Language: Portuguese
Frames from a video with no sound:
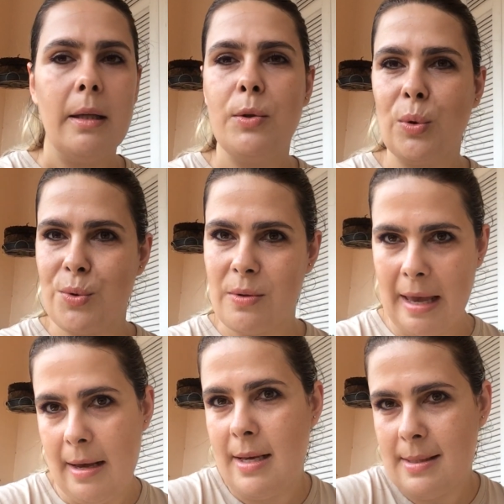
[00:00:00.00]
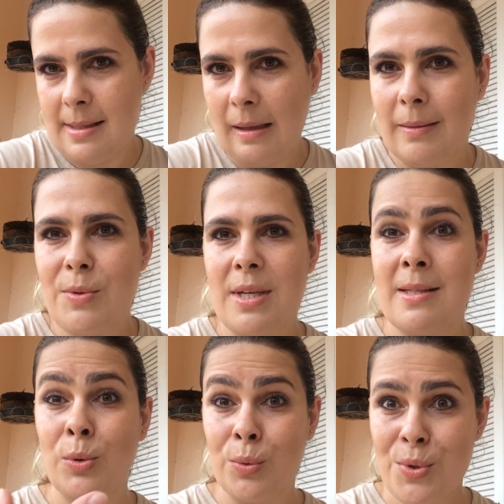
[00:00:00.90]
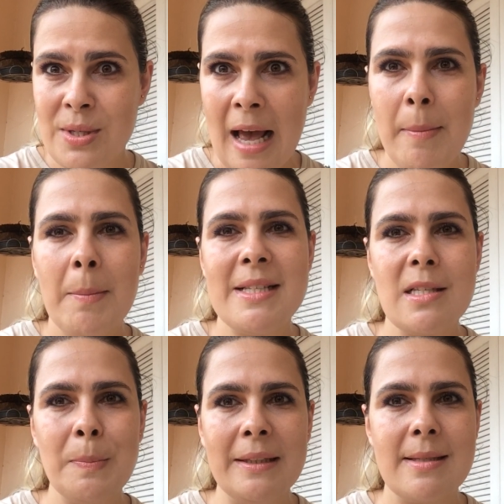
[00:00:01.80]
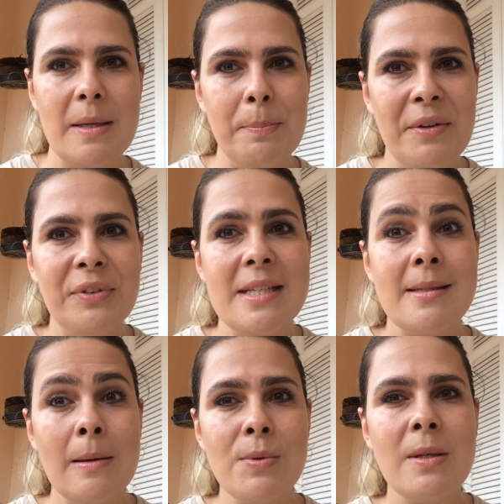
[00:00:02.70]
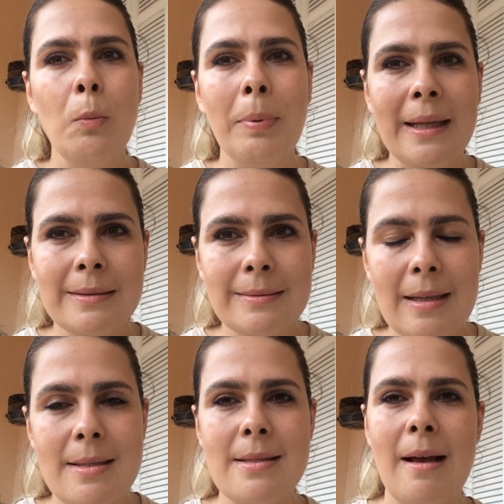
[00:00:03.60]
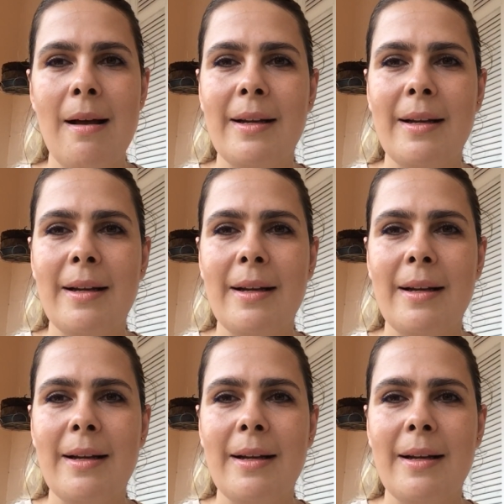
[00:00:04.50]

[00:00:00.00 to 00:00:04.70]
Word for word: E, todos, é, e assim, não sei se todos sabem, mas as plantas epífitas não são plantas